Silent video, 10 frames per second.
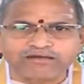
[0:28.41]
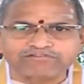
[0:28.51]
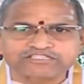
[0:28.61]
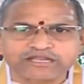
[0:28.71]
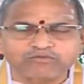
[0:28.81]
అవసరము
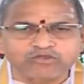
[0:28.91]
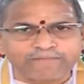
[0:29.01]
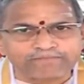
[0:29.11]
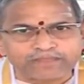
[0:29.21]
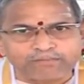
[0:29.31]
అవసరము
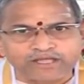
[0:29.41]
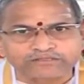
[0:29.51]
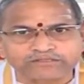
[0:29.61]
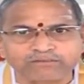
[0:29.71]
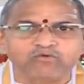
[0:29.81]

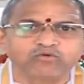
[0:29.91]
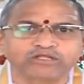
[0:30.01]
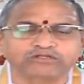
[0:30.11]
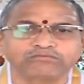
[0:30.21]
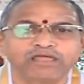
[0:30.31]
ఎంతమాత్రమూ
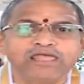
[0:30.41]
ఉండదు